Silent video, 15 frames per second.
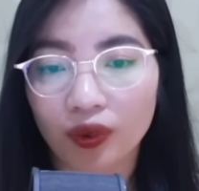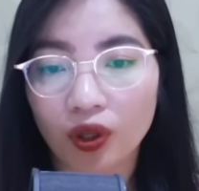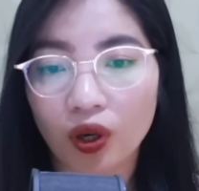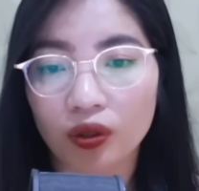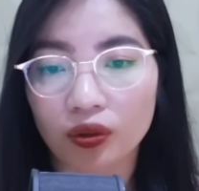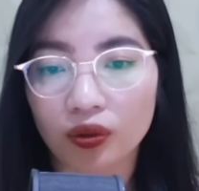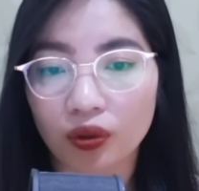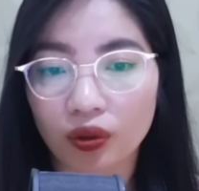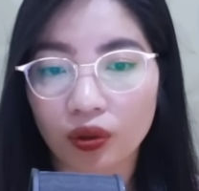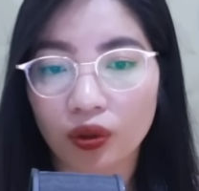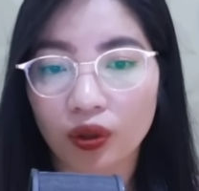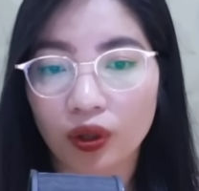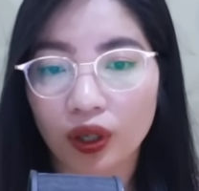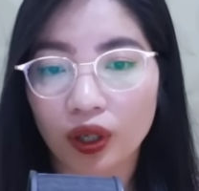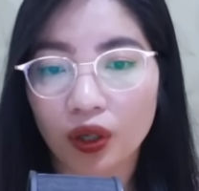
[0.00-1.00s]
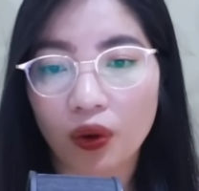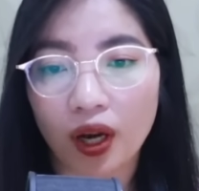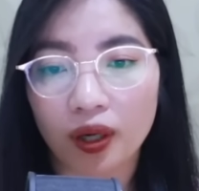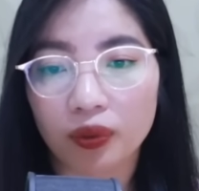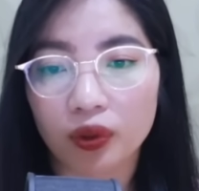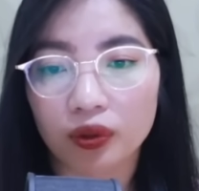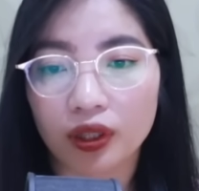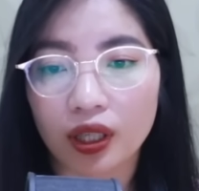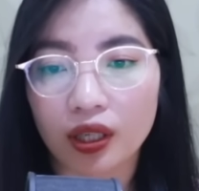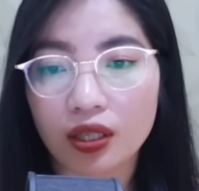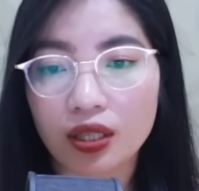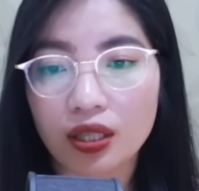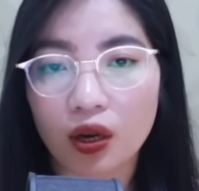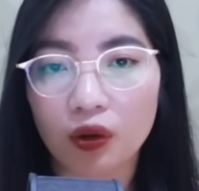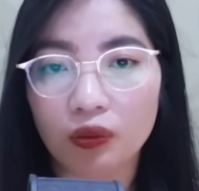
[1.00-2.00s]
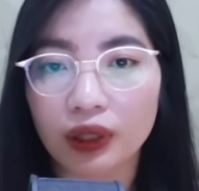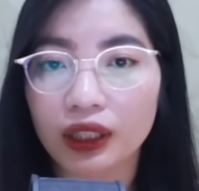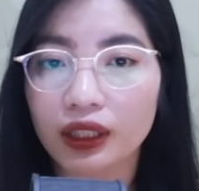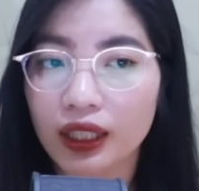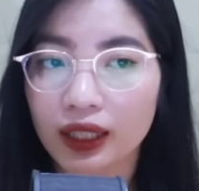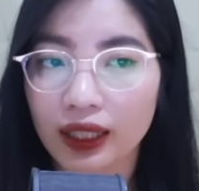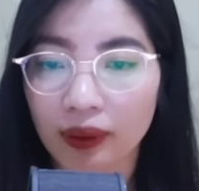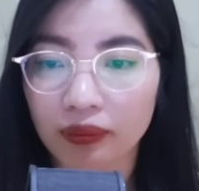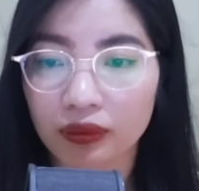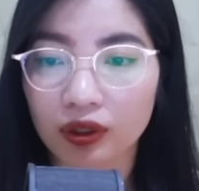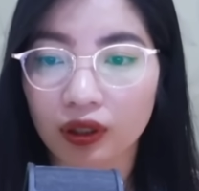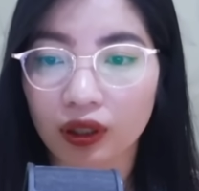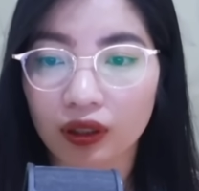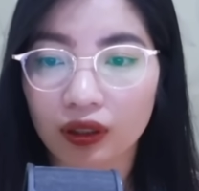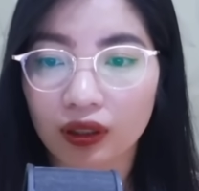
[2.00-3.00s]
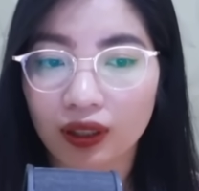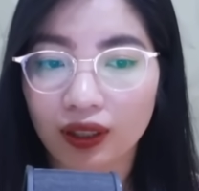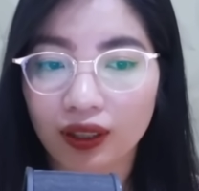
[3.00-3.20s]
Còn cô khoảng một tiếng sau mới đi nằm được.